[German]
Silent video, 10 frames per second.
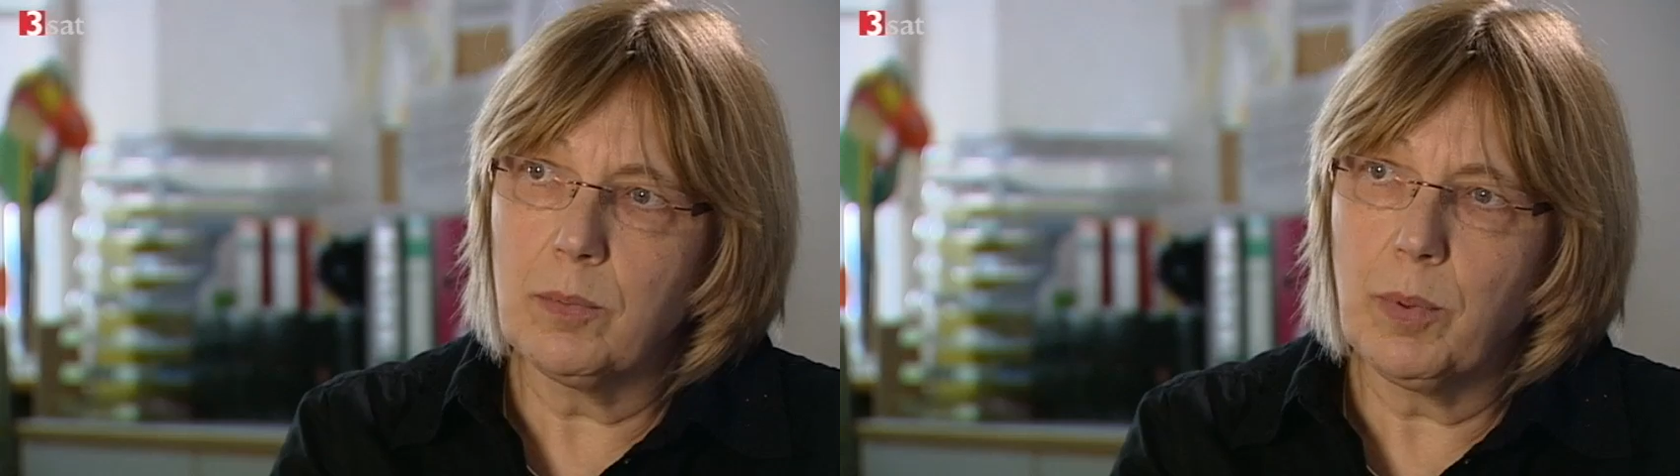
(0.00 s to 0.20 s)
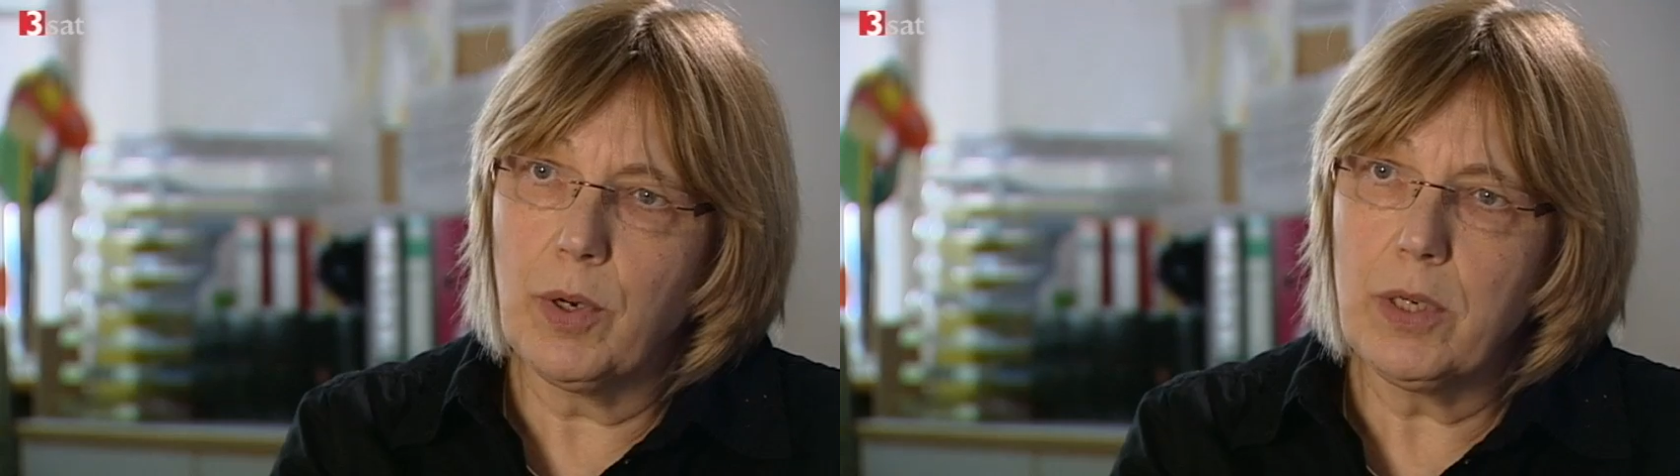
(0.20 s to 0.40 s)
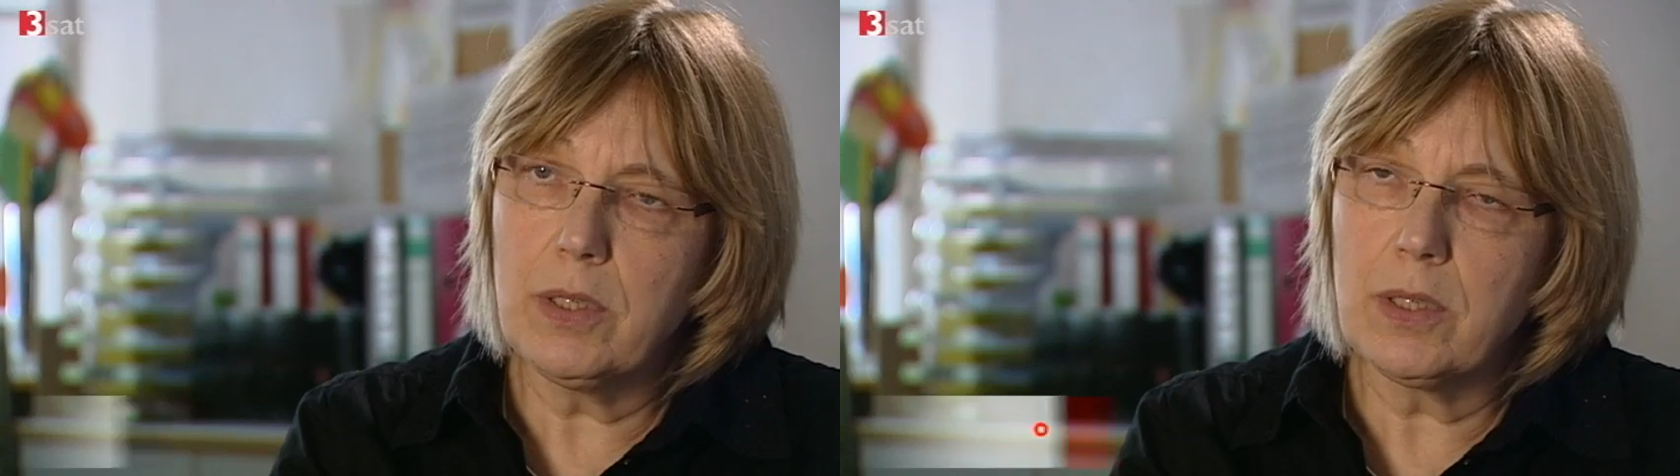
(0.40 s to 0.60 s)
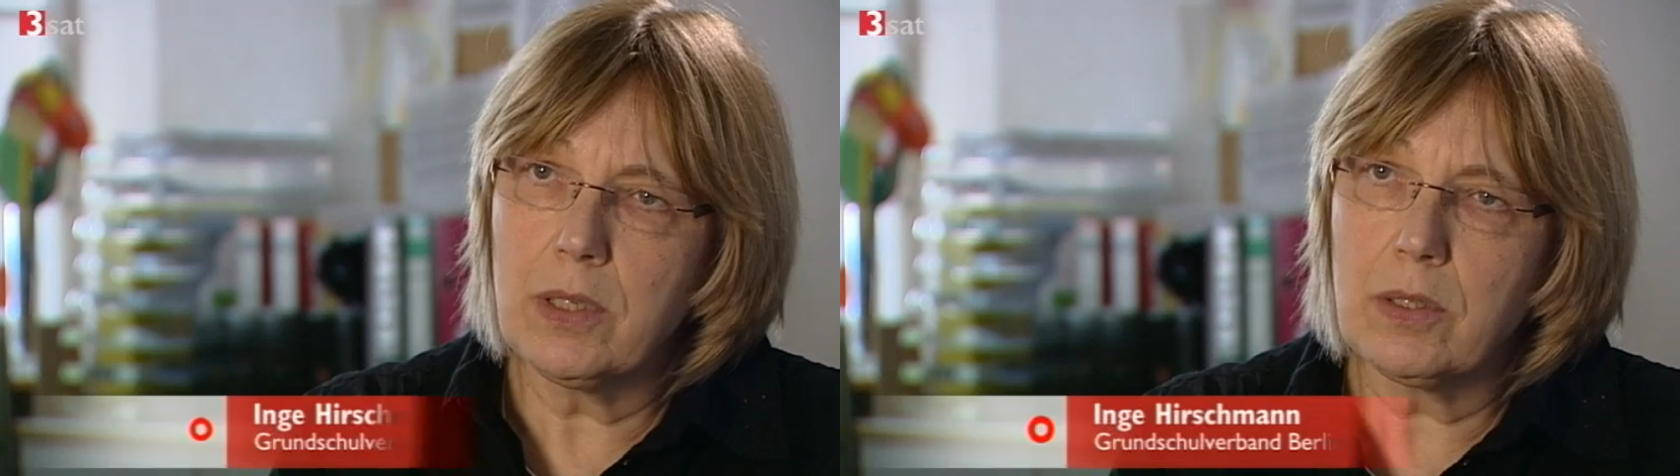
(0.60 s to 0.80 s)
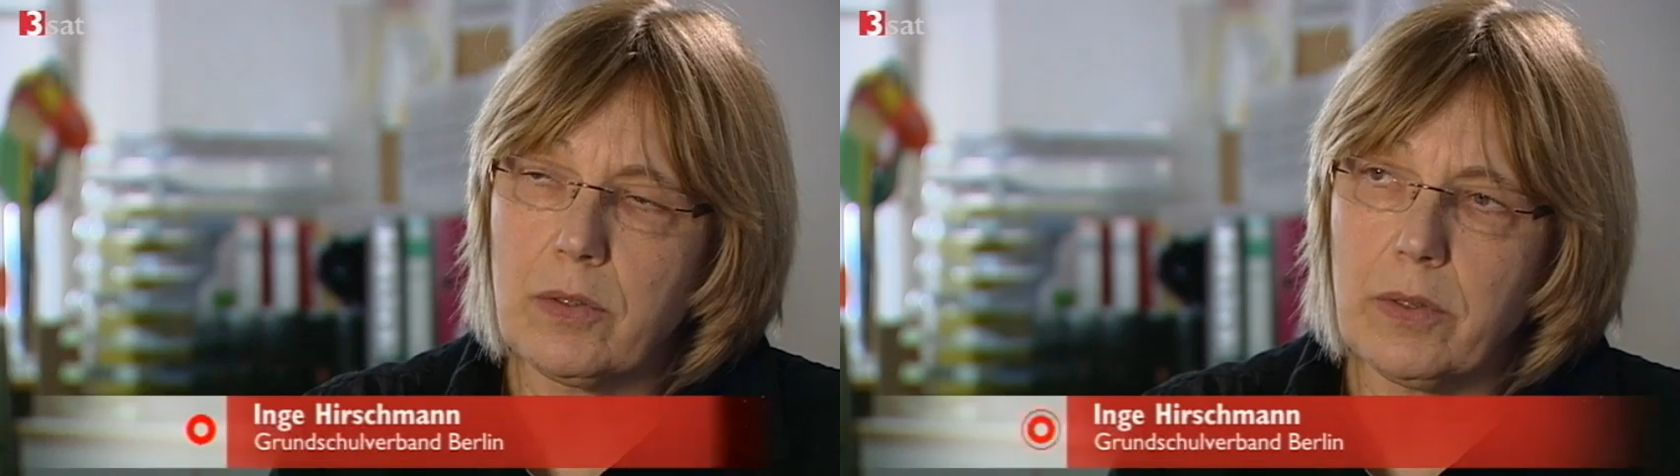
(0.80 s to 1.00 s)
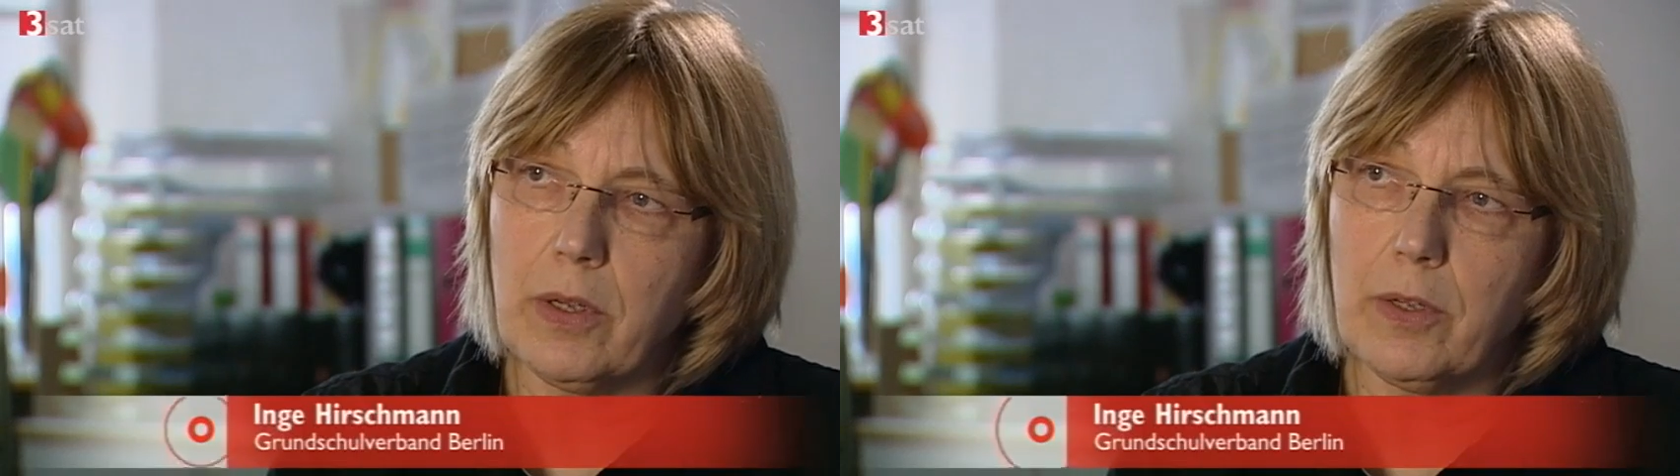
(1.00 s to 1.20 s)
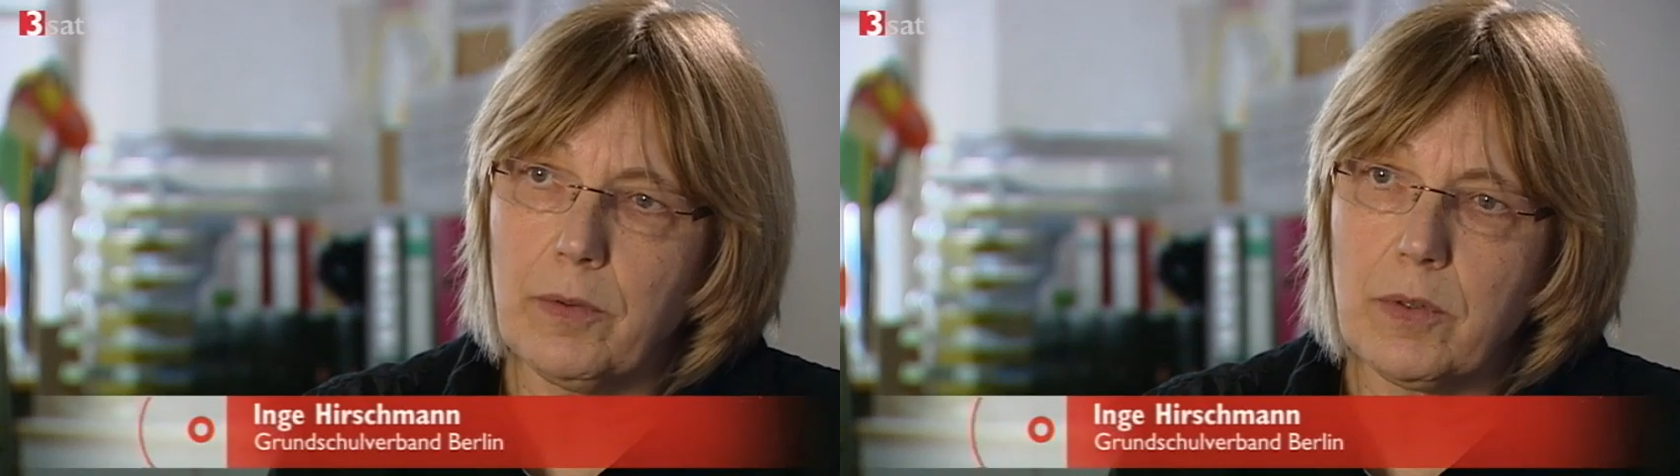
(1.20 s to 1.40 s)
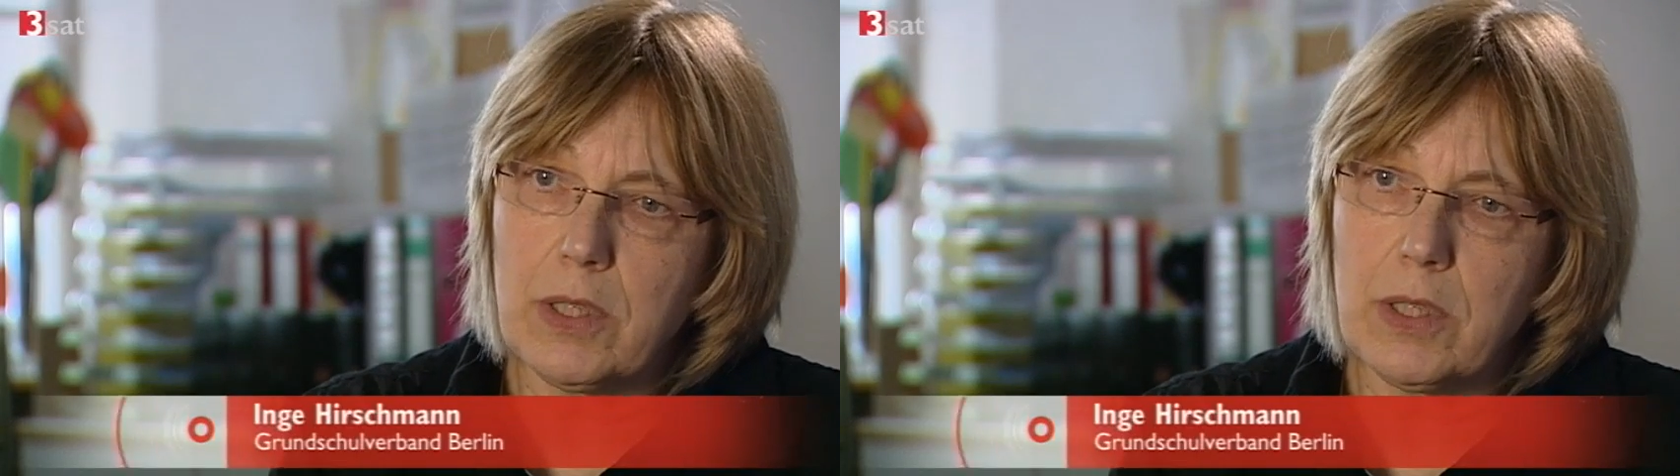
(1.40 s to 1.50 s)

Gebäude sind äh,